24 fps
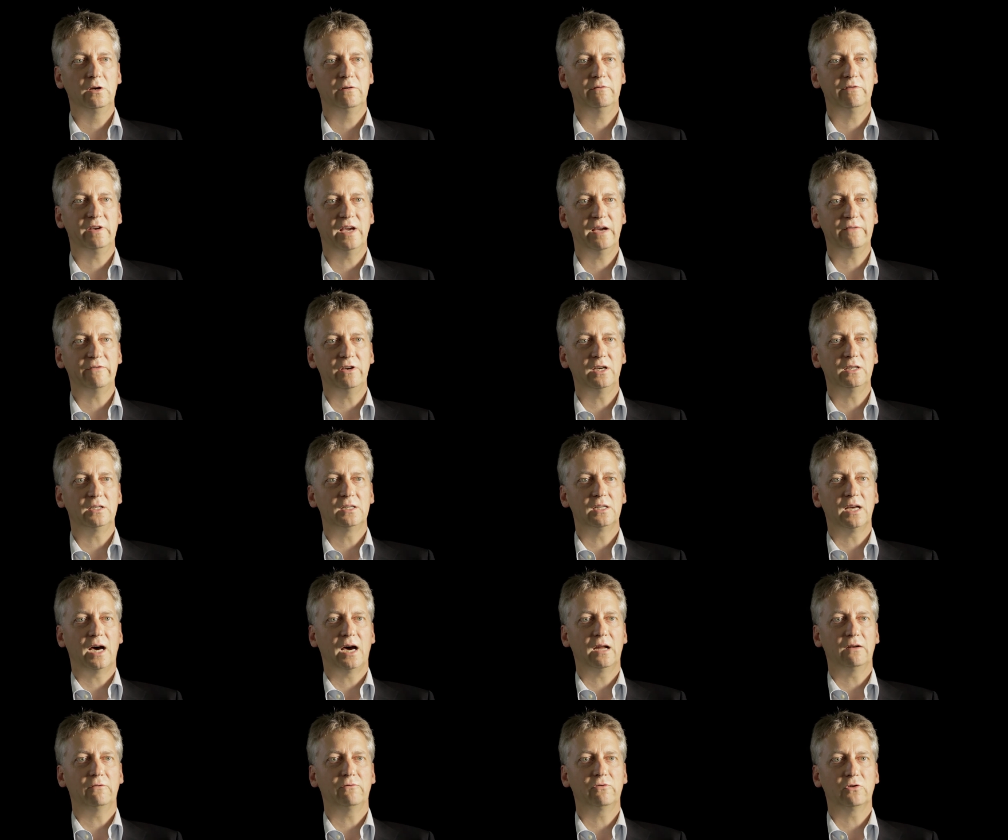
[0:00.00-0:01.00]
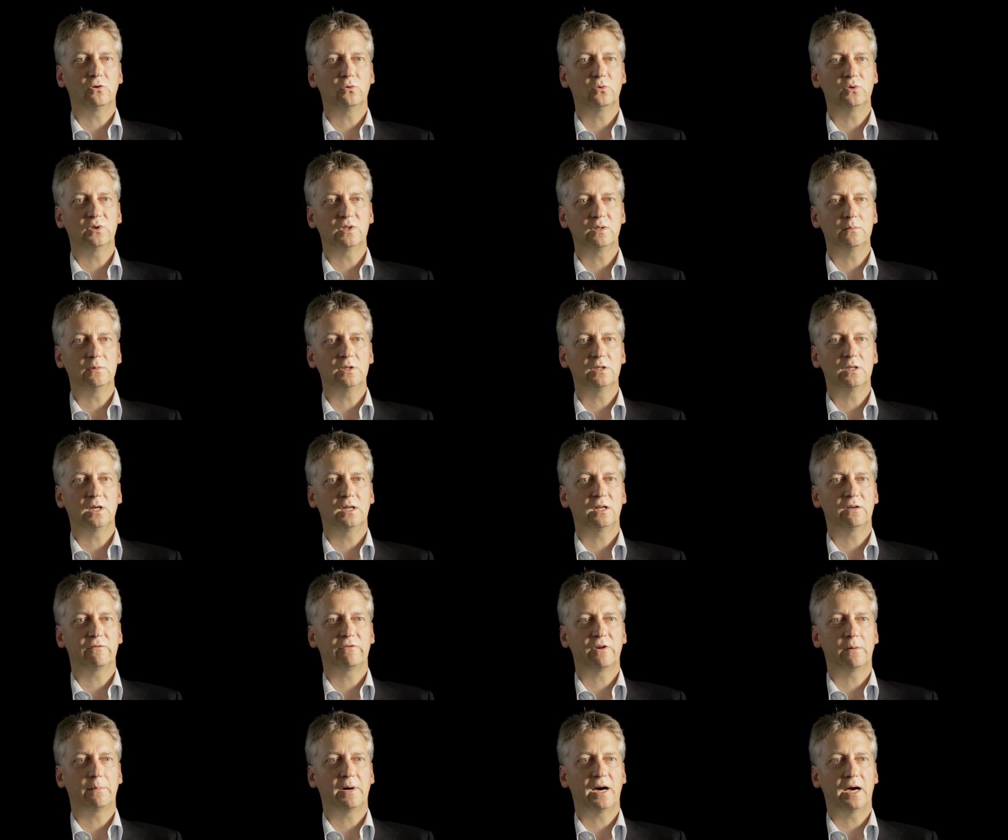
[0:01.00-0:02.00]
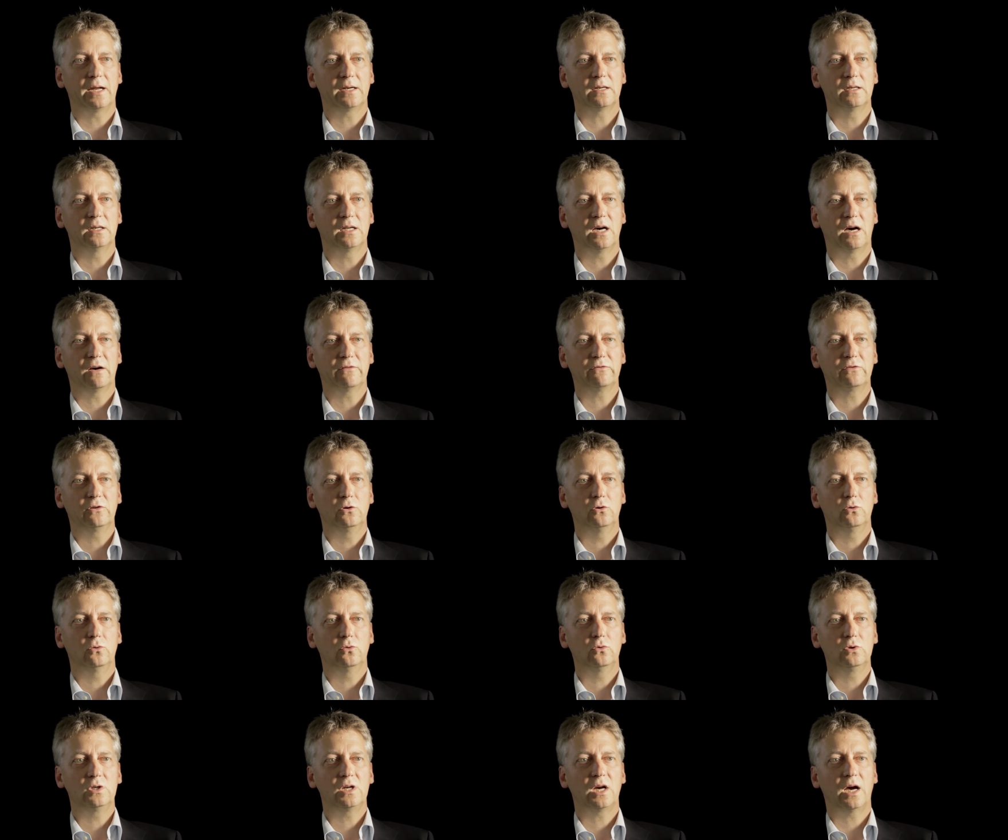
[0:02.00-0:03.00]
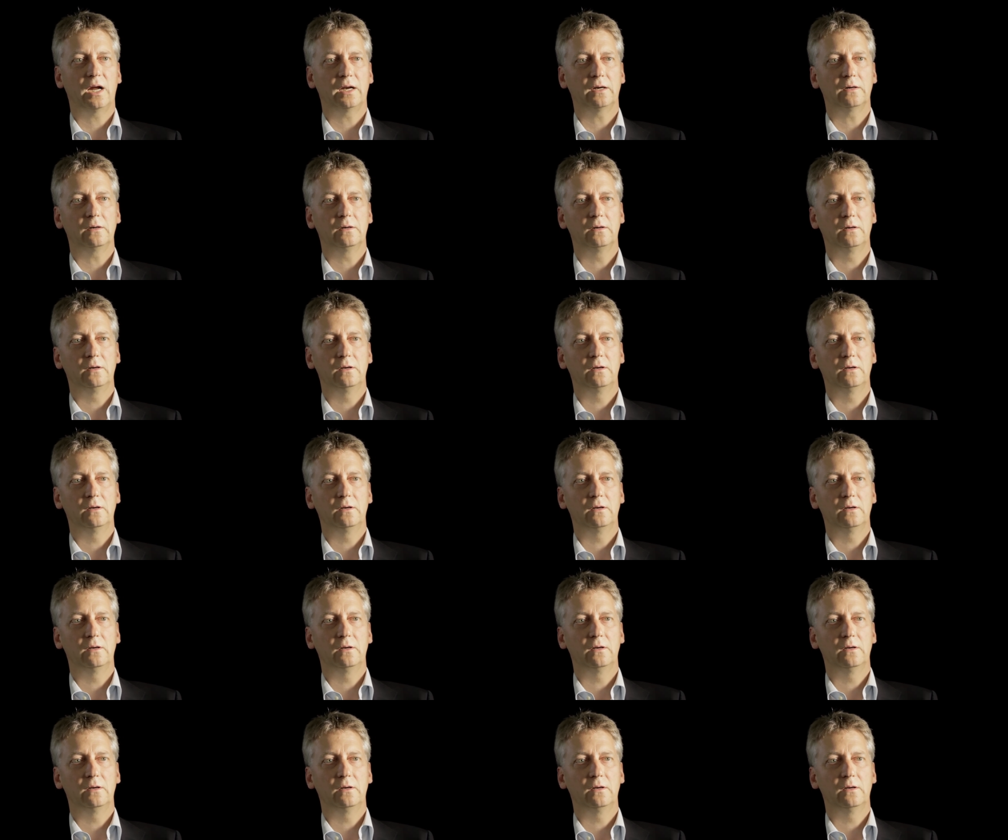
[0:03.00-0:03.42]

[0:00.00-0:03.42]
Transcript: wer welche Daten von uns im Internet verbreiten darf und kann?